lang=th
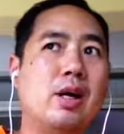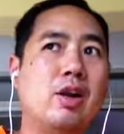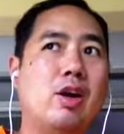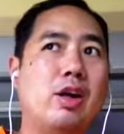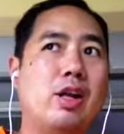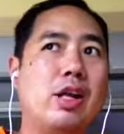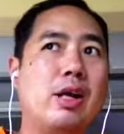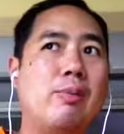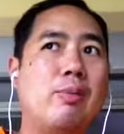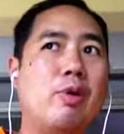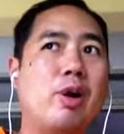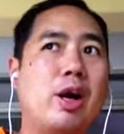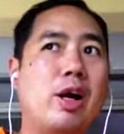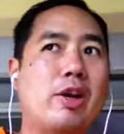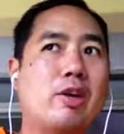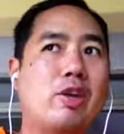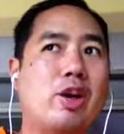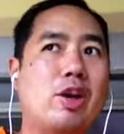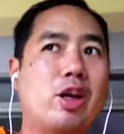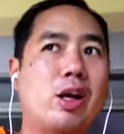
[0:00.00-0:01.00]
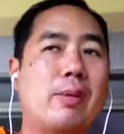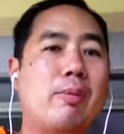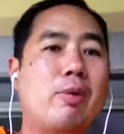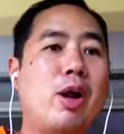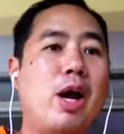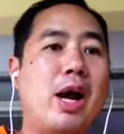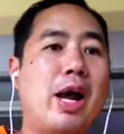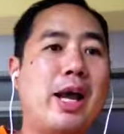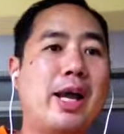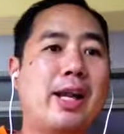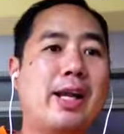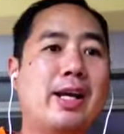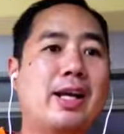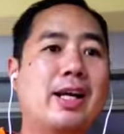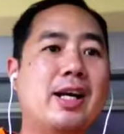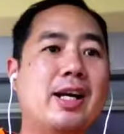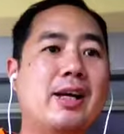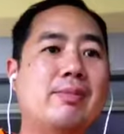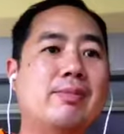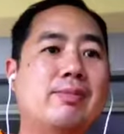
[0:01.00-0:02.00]
ลอนดาลอนดาบรายนะ
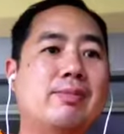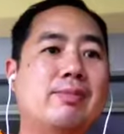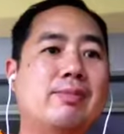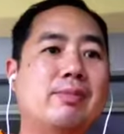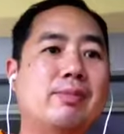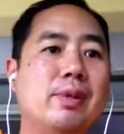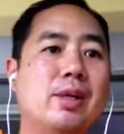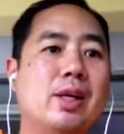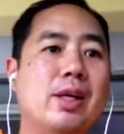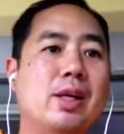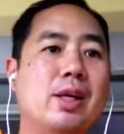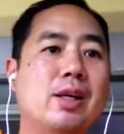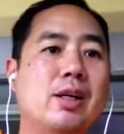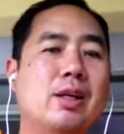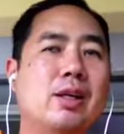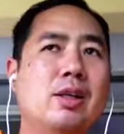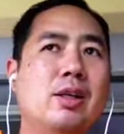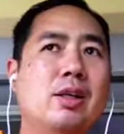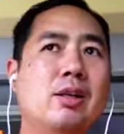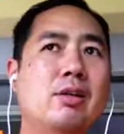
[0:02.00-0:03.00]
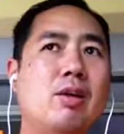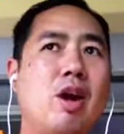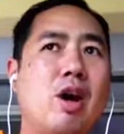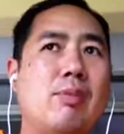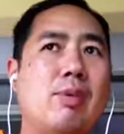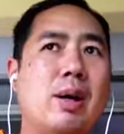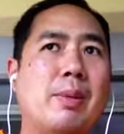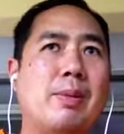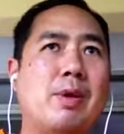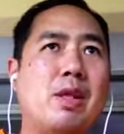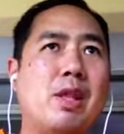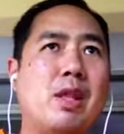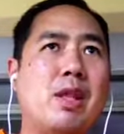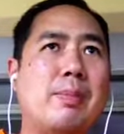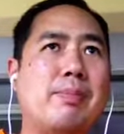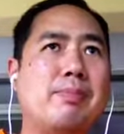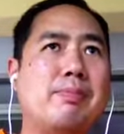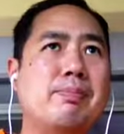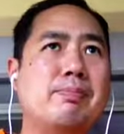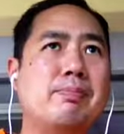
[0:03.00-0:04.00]
ครับ เมื่อออกมาเมื่อ
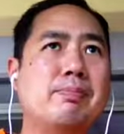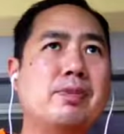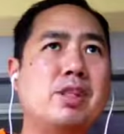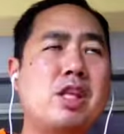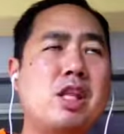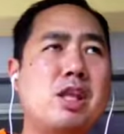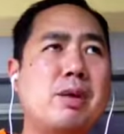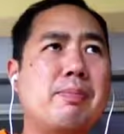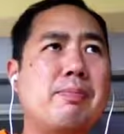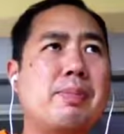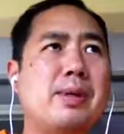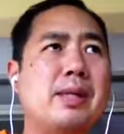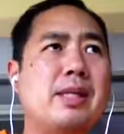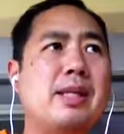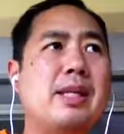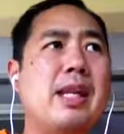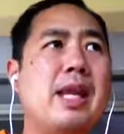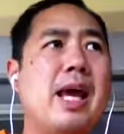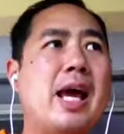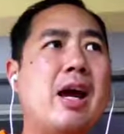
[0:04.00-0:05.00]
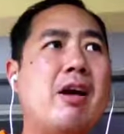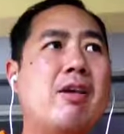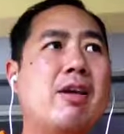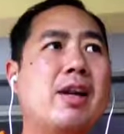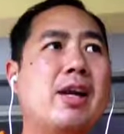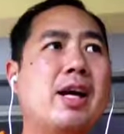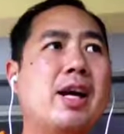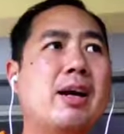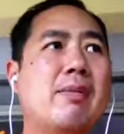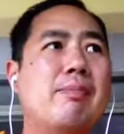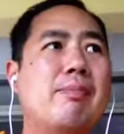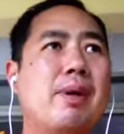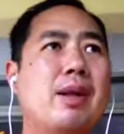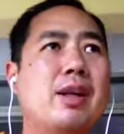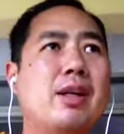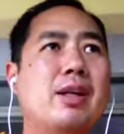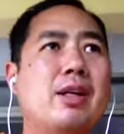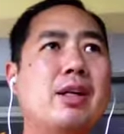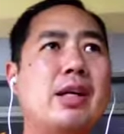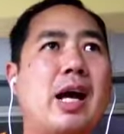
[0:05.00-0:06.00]
10 20ปีที่แล้วนะครับเป็น
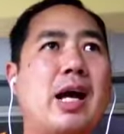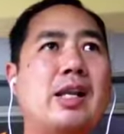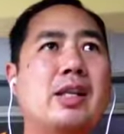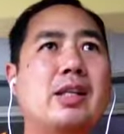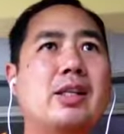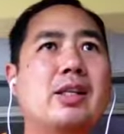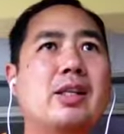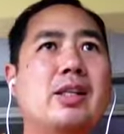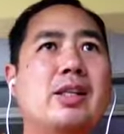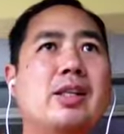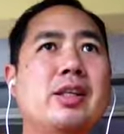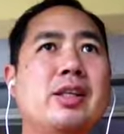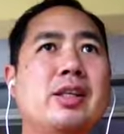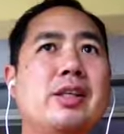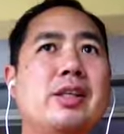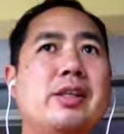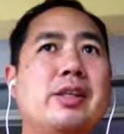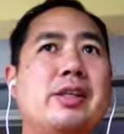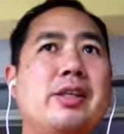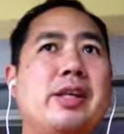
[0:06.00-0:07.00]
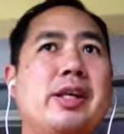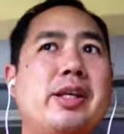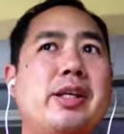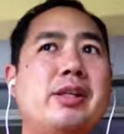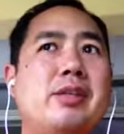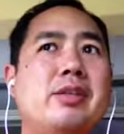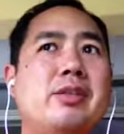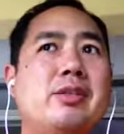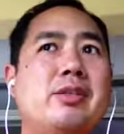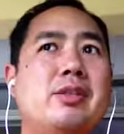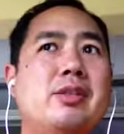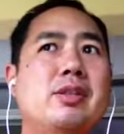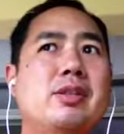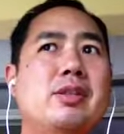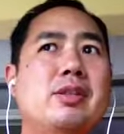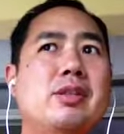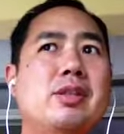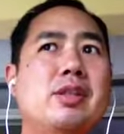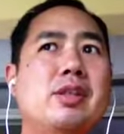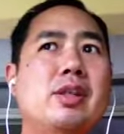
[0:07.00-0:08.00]
เรื่องการคิด
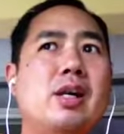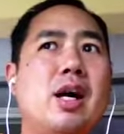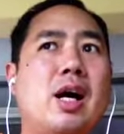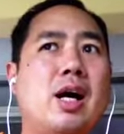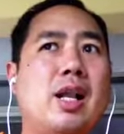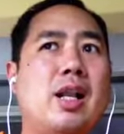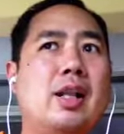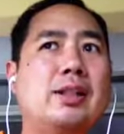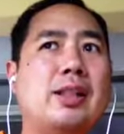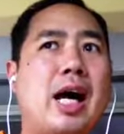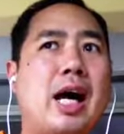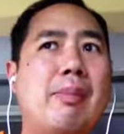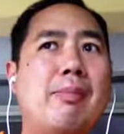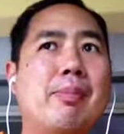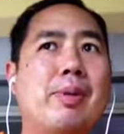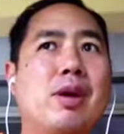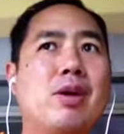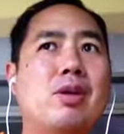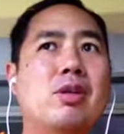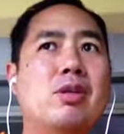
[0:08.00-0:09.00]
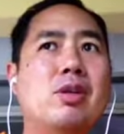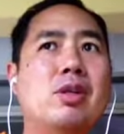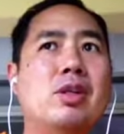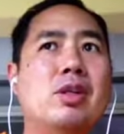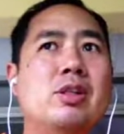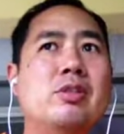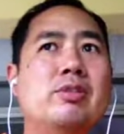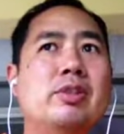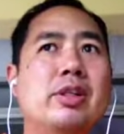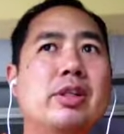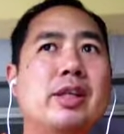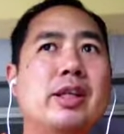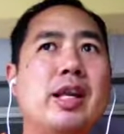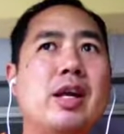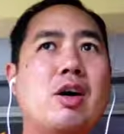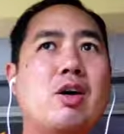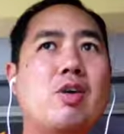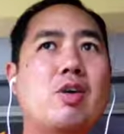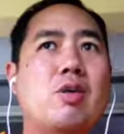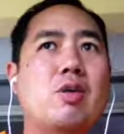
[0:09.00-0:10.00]
เชื่อและทำแล้วสิ่งที่
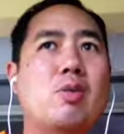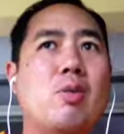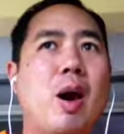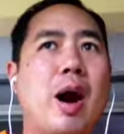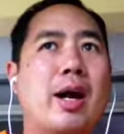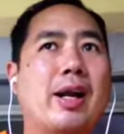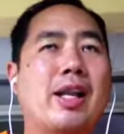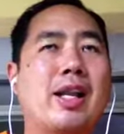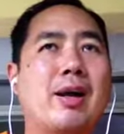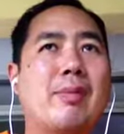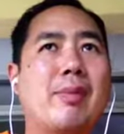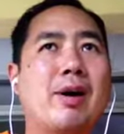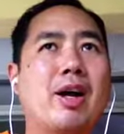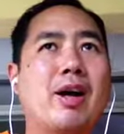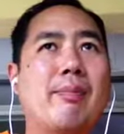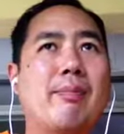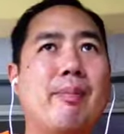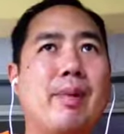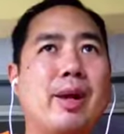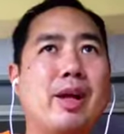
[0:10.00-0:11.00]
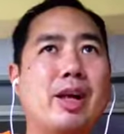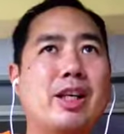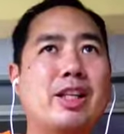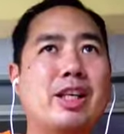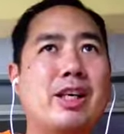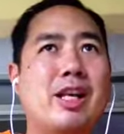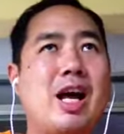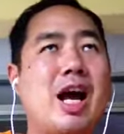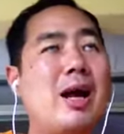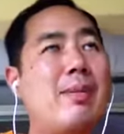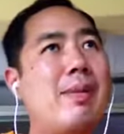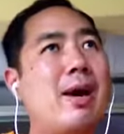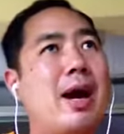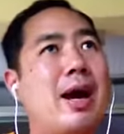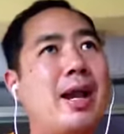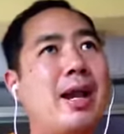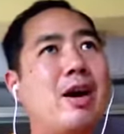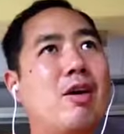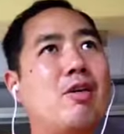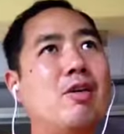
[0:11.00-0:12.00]
เราหวังเนี่ยมันก็มันก็จะได้มา
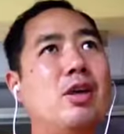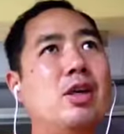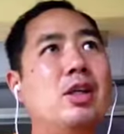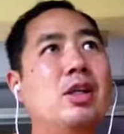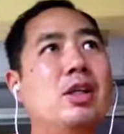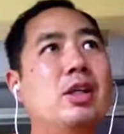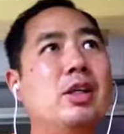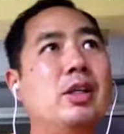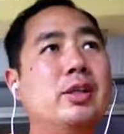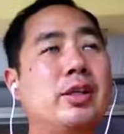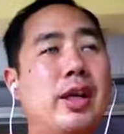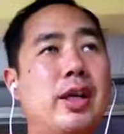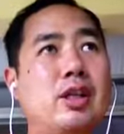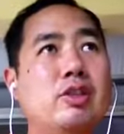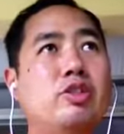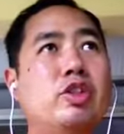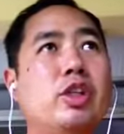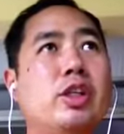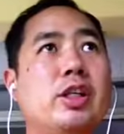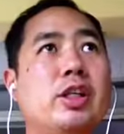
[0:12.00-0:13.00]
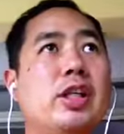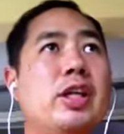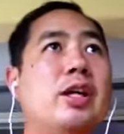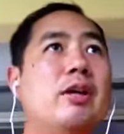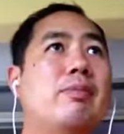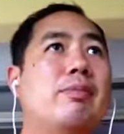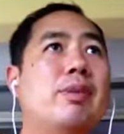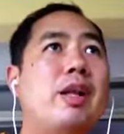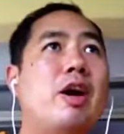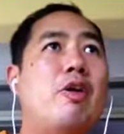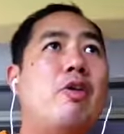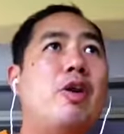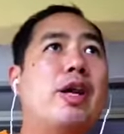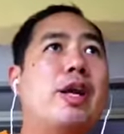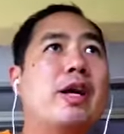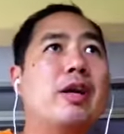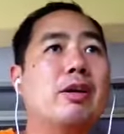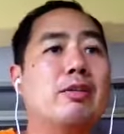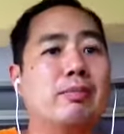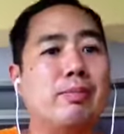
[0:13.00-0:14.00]
หาเรา ในหนังสือเนี่ยเล่าว่า
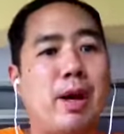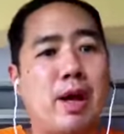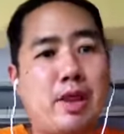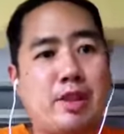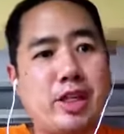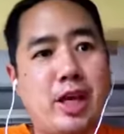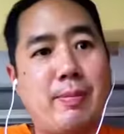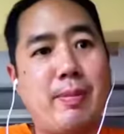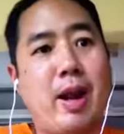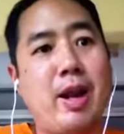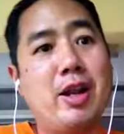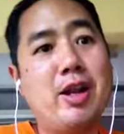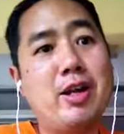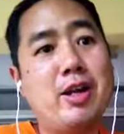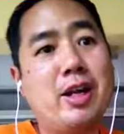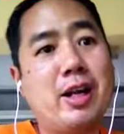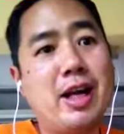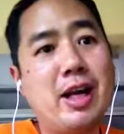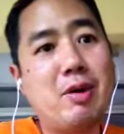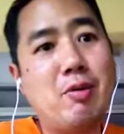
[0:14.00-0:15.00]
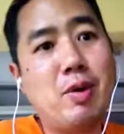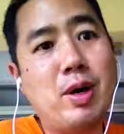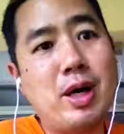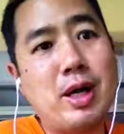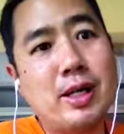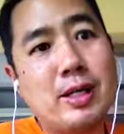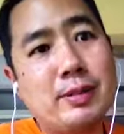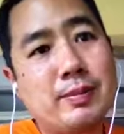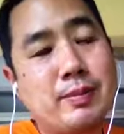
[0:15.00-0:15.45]
อย่างบาสการพันลึกนะครับว่า